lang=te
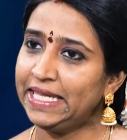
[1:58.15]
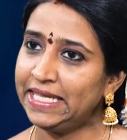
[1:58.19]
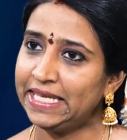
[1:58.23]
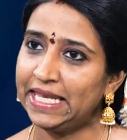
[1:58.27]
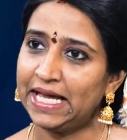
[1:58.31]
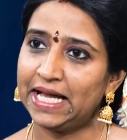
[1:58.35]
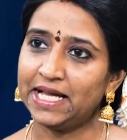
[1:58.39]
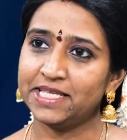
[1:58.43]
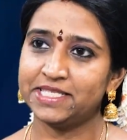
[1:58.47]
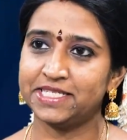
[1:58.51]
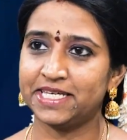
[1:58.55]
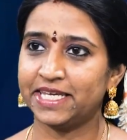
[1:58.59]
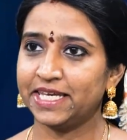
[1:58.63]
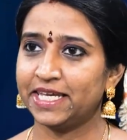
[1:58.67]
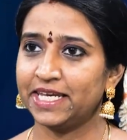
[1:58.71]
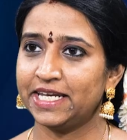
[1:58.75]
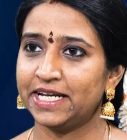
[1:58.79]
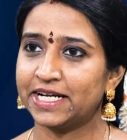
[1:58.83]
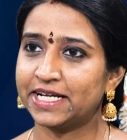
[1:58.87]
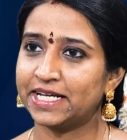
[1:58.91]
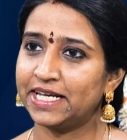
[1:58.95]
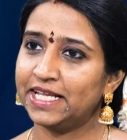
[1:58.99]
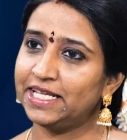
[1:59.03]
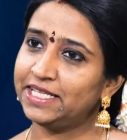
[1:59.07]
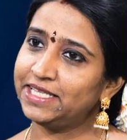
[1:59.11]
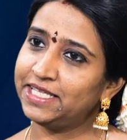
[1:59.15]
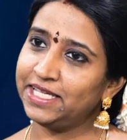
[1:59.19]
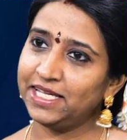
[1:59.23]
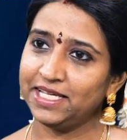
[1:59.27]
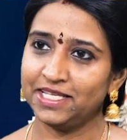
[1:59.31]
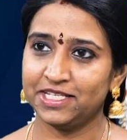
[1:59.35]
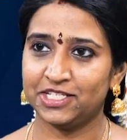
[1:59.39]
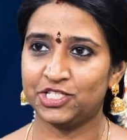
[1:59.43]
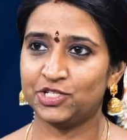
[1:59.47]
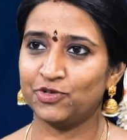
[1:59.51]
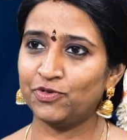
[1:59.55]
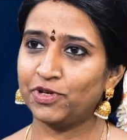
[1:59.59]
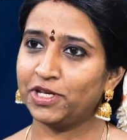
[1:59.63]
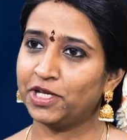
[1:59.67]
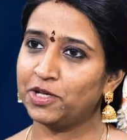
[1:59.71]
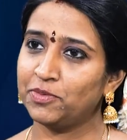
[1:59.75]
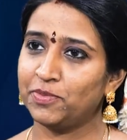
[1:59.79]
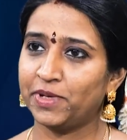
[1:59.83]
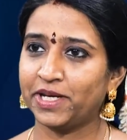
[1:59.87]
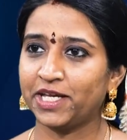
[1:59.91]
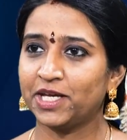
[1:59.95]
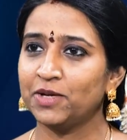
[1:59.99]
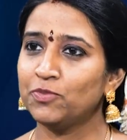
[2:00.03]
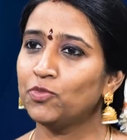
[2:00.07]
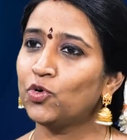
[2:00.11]
ఇలా జరిగినట్లయితే చివరికి
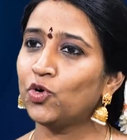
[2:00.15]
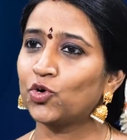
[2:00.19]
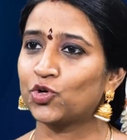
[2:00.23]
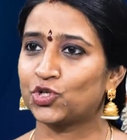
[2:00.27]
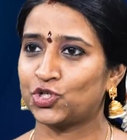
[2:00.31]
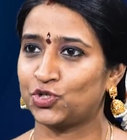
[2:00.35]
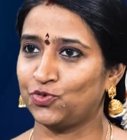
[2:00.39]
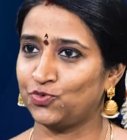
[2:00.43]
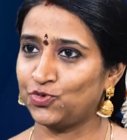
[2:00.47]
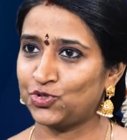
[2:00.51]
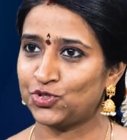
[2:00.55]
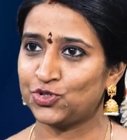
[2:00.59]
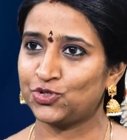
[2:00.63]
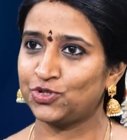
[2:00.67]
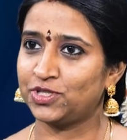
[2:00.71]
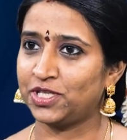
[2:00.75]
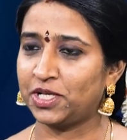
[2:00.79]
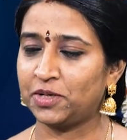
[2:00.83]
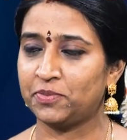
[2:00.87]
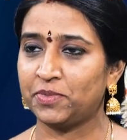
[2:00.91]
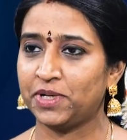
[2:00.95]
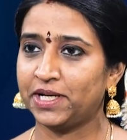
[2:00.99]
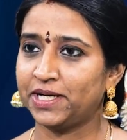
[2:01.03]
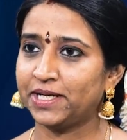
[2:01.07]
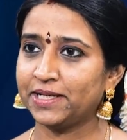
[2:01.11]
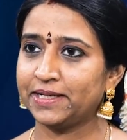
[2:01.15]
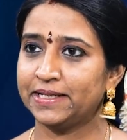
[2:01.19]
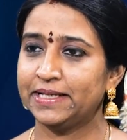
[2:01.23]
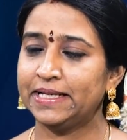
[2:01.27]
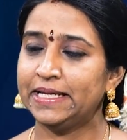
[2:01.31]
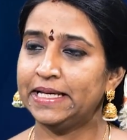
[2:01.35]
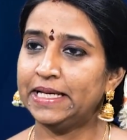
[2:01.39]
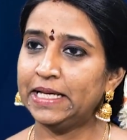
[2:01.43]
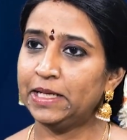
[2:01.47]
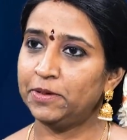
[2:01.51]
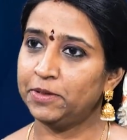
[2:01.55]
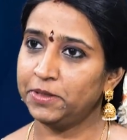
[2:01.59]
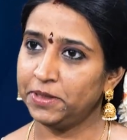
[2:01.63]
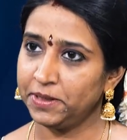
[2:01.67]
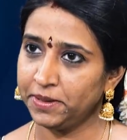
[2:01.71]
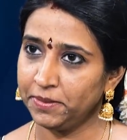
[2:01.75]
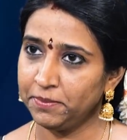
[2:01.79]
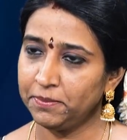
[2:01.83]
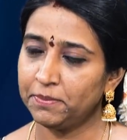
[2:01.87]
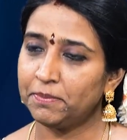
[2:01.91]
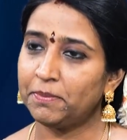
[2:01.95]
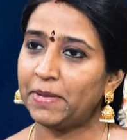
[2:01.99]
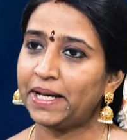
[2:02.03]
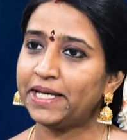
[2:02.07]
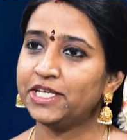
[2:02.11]
మనకి మోక్షం వస్తుందన్నమాట కాబట్టి
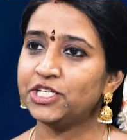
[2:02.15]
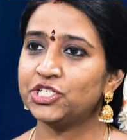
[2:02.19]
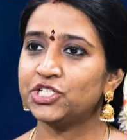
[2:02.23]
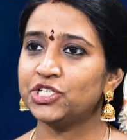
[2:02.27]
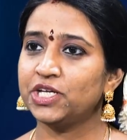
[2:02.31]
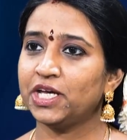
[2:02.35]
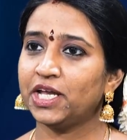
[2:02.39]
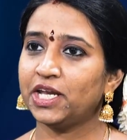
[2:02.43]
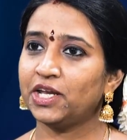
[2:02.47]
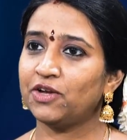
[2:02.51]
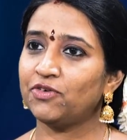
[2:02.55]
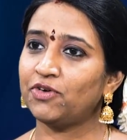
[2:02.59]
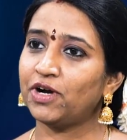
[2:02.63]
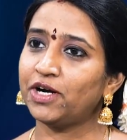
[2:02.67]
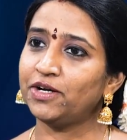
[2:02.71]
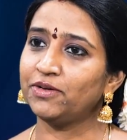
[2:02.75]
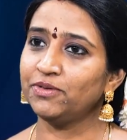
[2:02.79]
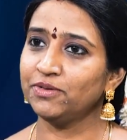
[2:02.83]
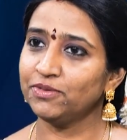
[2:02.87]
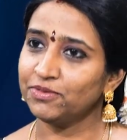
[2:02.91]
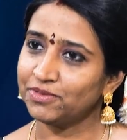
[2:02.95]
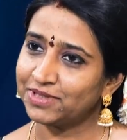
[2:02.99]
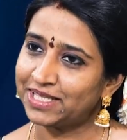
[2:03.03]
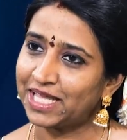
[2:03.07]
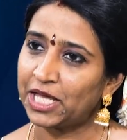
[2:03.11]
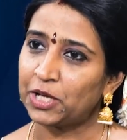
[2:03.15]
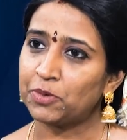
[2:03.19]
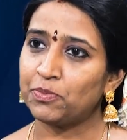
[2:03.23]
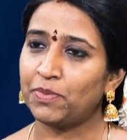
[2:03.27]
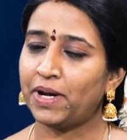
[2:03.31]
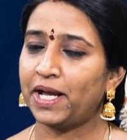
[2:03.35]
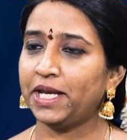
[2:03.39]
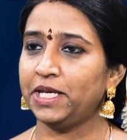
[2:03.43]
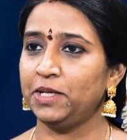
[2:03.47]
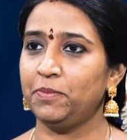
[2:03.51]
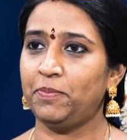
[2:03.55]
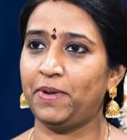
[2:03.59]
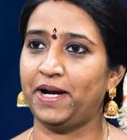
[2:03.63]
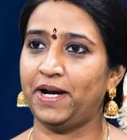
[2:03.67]
మనిషి అన్నవాడు ధర్మాన్ని